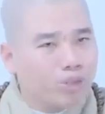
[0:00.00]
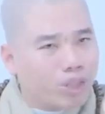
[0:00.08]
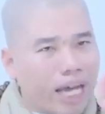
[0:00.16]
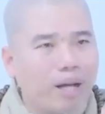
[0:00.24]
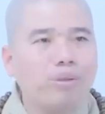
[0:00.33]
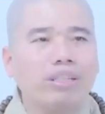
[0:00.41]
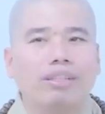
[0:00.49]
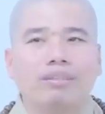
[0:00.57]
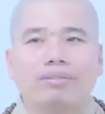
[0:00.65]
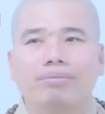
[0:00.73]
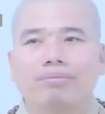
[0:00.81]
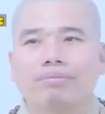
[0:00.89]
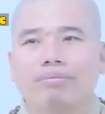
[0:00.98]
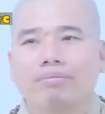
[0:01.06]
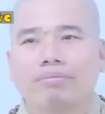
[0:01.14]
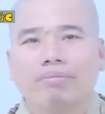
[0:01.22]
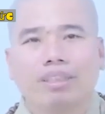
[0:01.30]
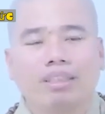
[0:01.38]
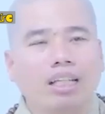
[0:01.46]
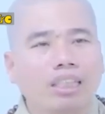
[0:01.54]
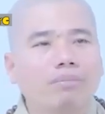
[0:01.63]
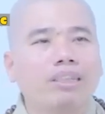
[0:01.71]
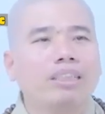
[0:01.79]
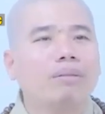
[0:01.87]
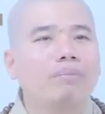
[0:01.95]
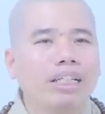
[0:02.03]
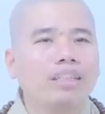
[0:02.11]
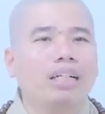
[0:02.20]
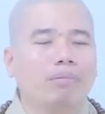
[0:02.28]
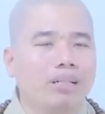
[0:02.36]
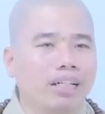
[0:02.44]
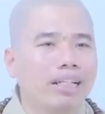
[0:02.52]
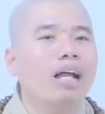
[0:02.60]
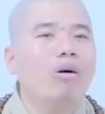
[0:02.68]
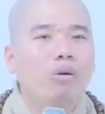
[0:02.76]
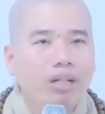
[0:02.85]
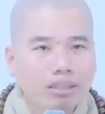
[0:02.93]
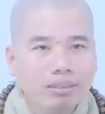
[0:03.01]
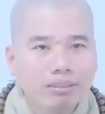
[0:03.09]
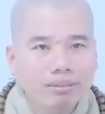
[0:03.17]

làm sao đó tự mình sẽ biết rằng mình đi đâu à